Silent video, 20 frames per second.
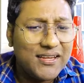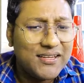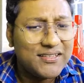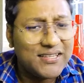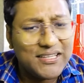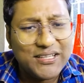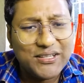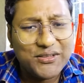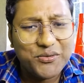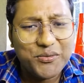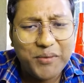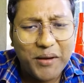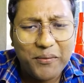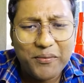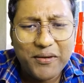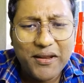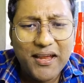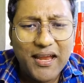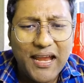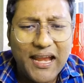সেদিন তুমি
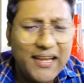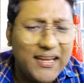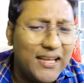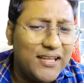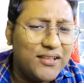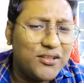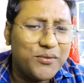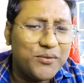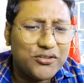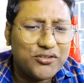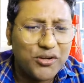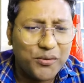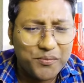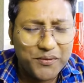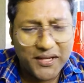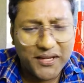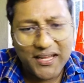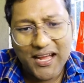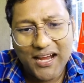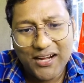ভাবলে এটাই তোমার সব
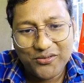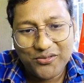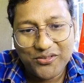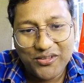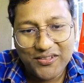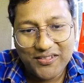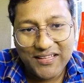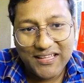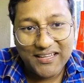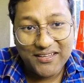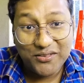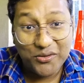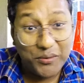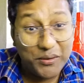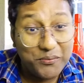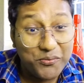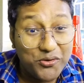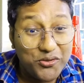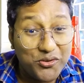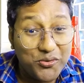থেকে আনন্দের দিন তোমার
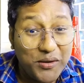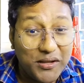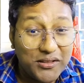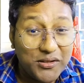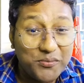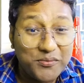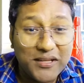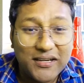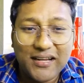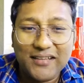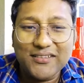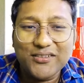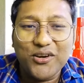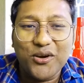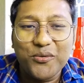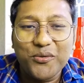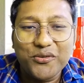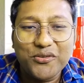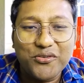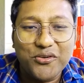বন্ধু বান্ধবদের কাছে
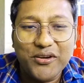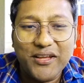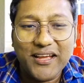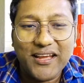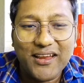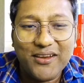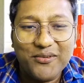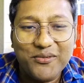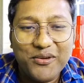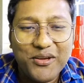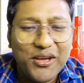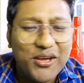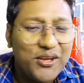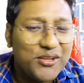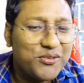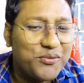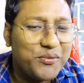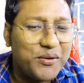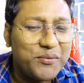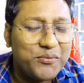খবর ছড়িয়ে গেল
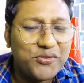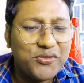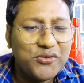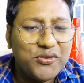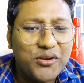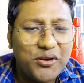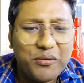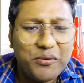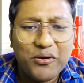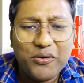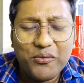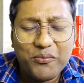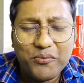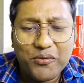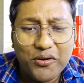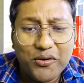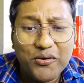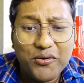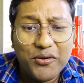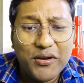তোমার বন্ধুরা
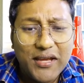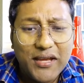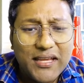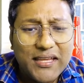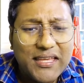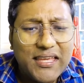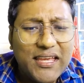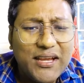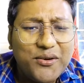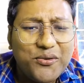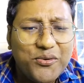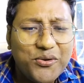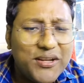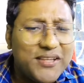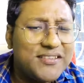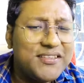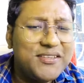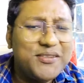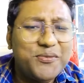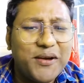বলল কি
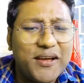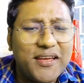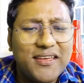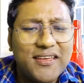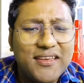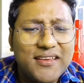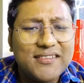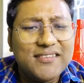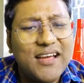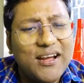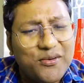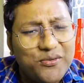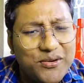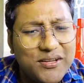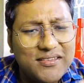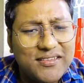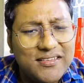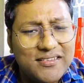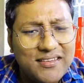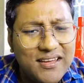করেছিস ভাই যা
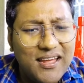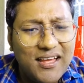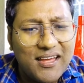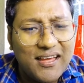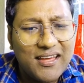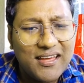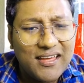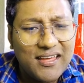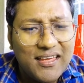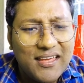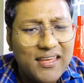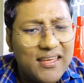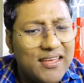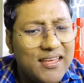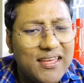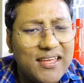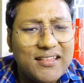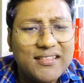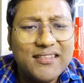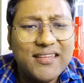করেছিস না
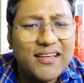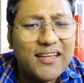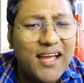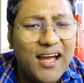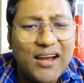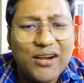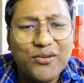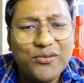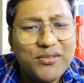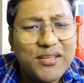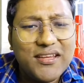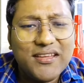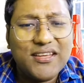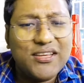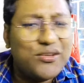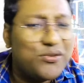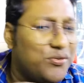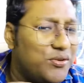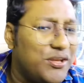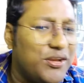এর থেকে আনন্দের
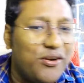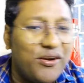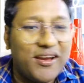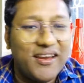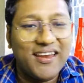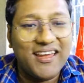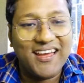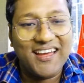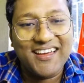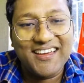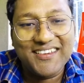কিছুই হয় না